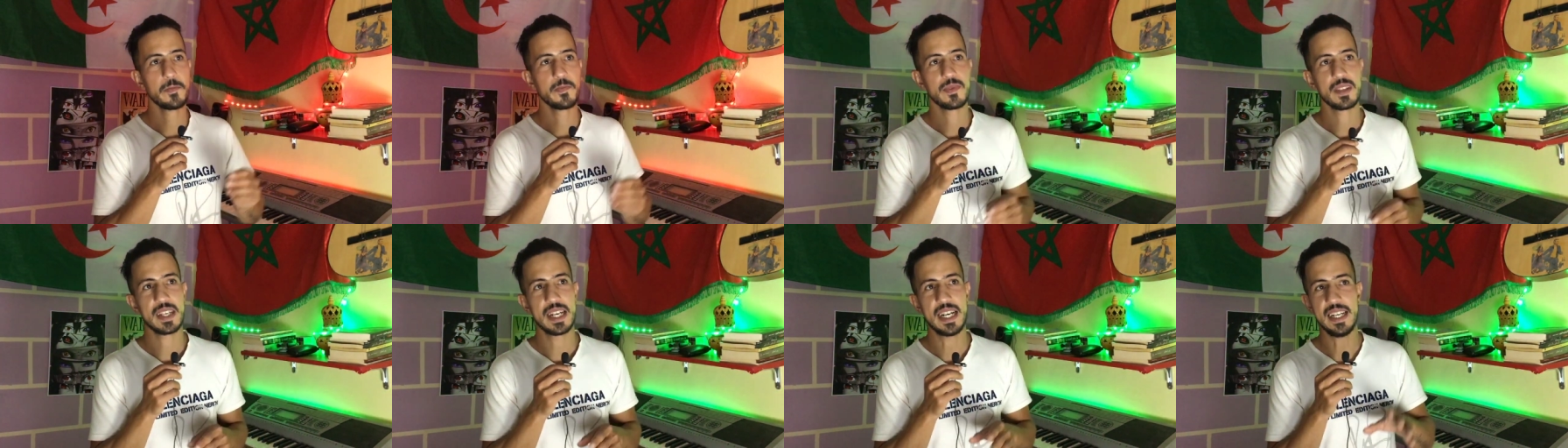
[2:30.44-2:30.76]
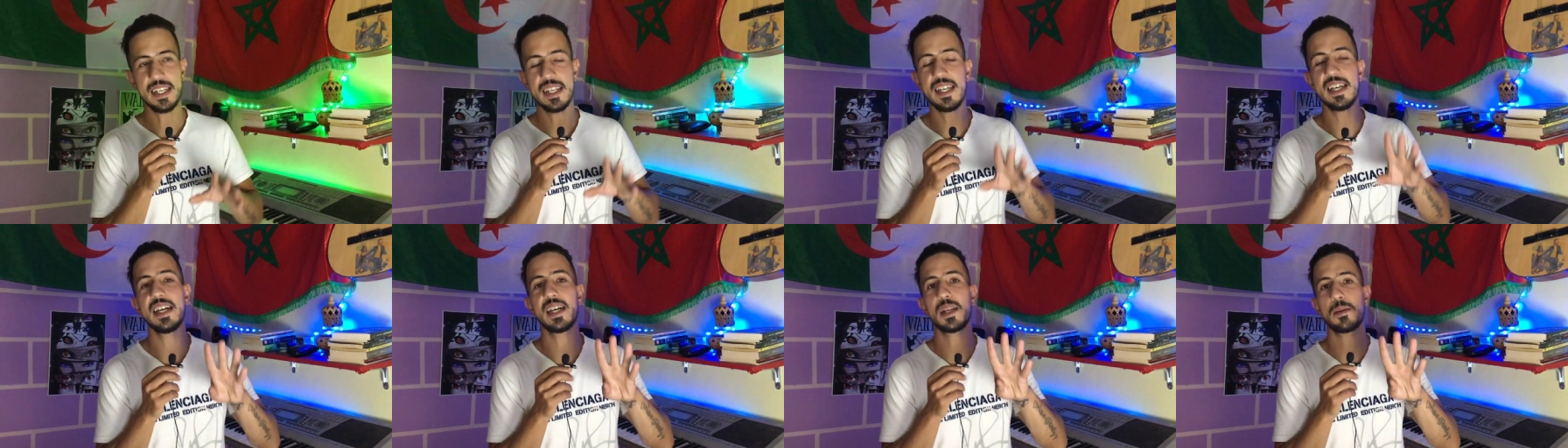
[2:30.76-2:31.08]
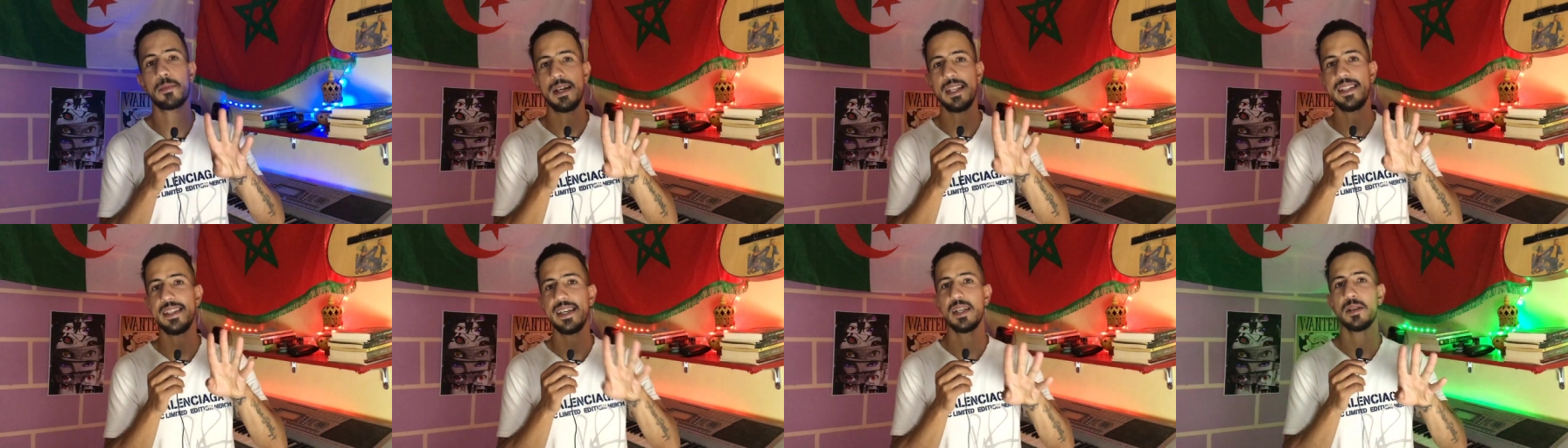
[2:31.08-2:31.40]
حنايا
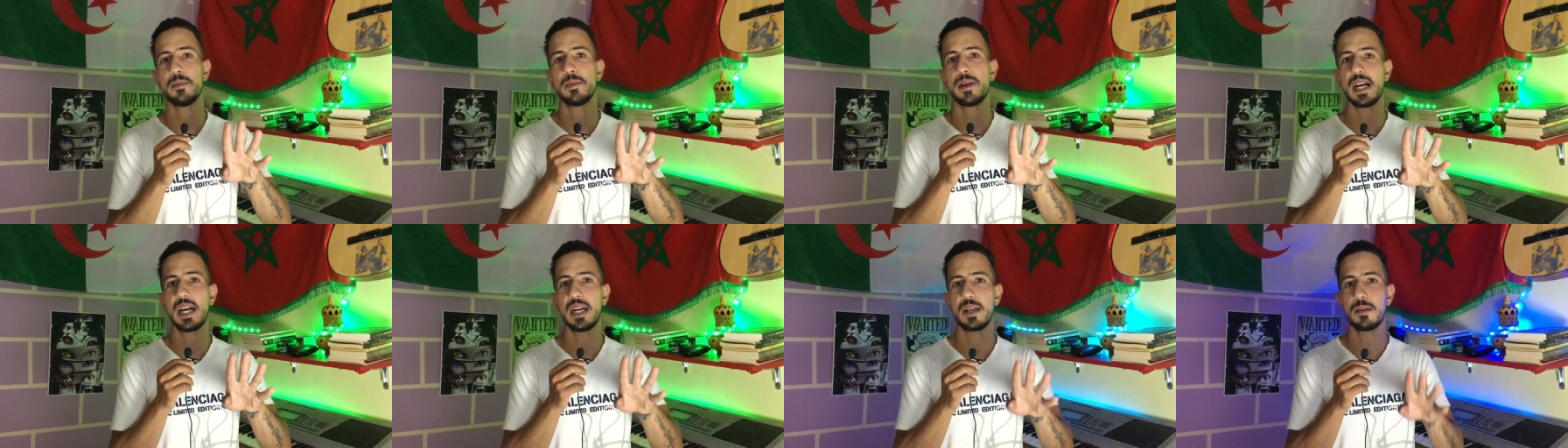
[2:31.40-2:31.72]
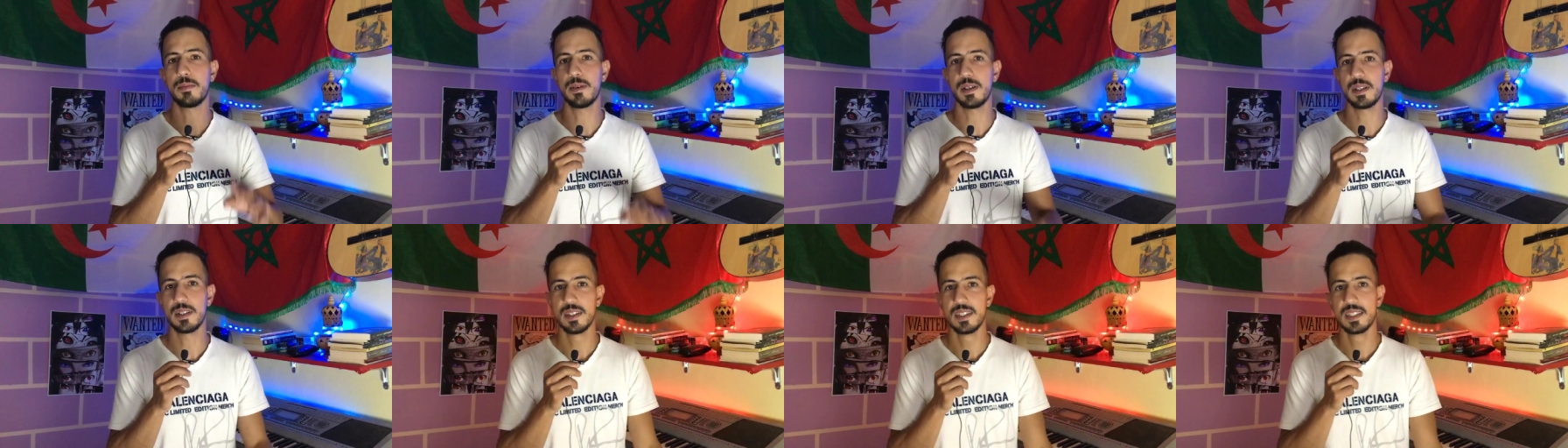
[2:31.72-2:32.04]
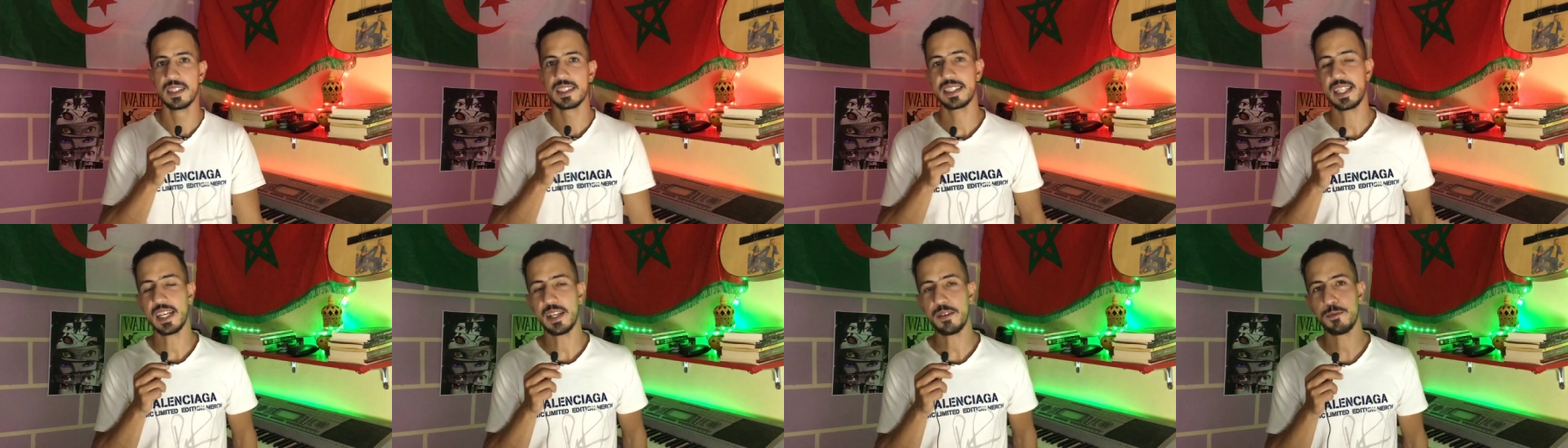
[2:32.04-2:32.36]
اربعه ديال المغاربه
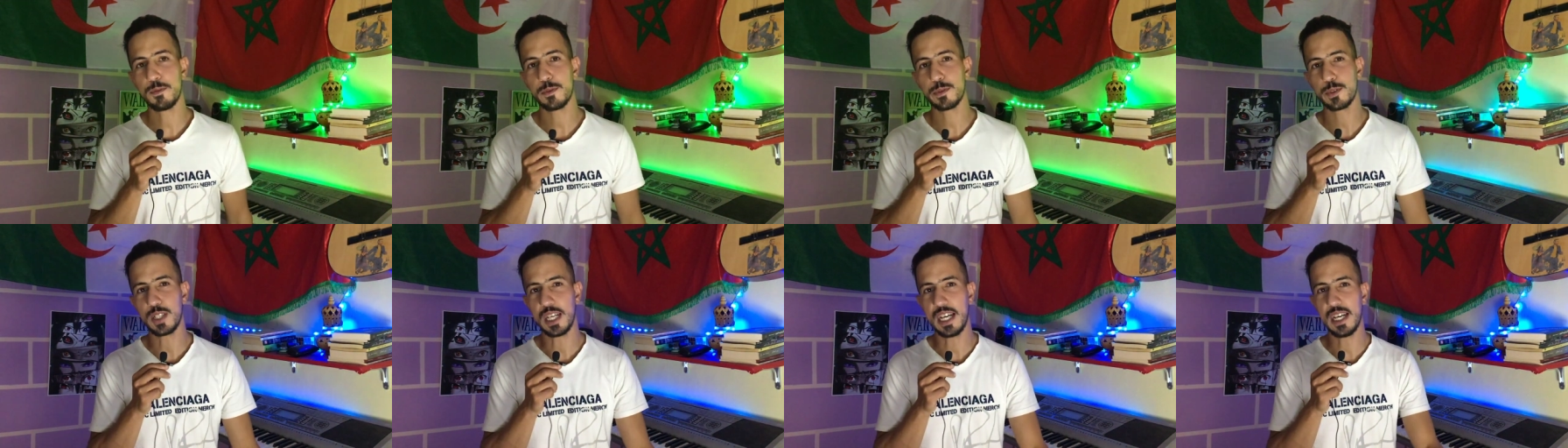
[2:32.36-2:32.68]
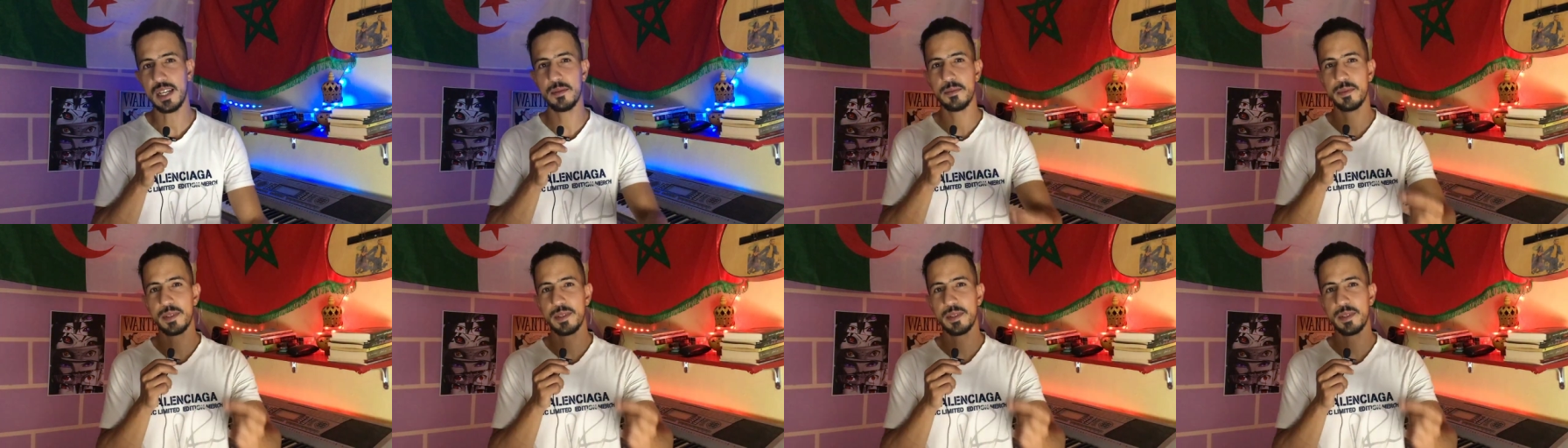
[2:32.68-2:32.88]
تعرفوا شحال